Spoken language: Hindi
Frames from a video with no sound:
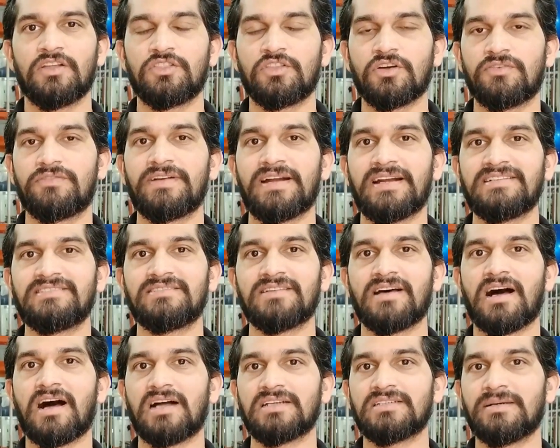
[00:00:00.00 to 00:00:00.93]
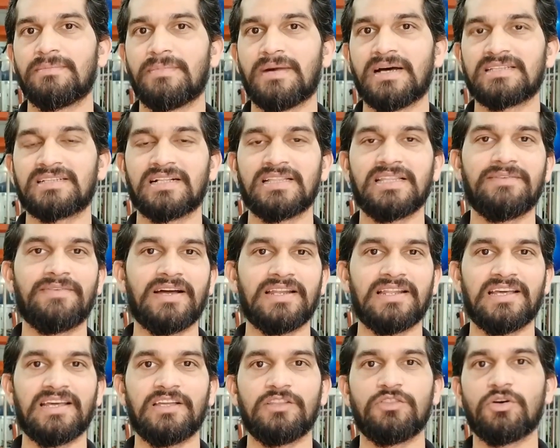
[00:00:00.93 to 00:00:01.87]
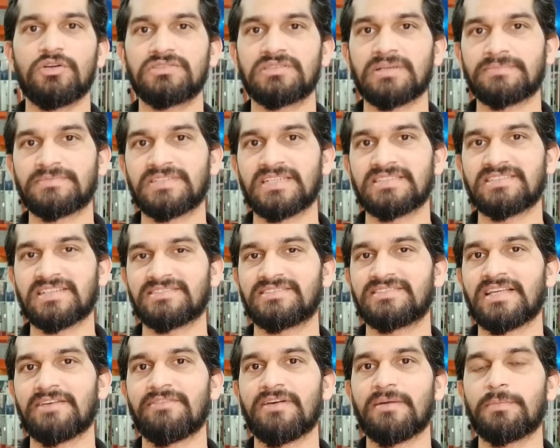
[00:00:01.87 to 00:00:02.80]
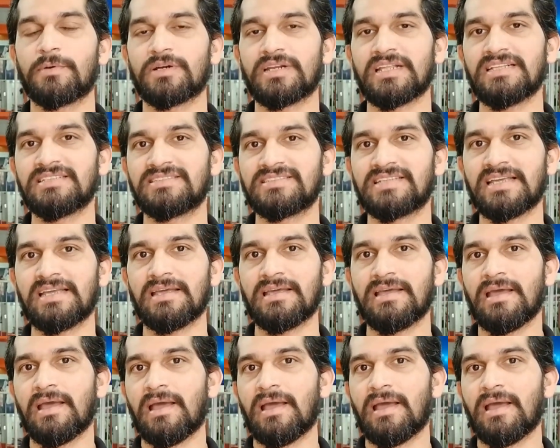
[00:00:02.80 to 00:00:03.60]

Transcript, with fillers: तो फ्रेंड्स आज हम बात करने वाले हैं दो सबसे सस्ते वे प्रोटीन्स की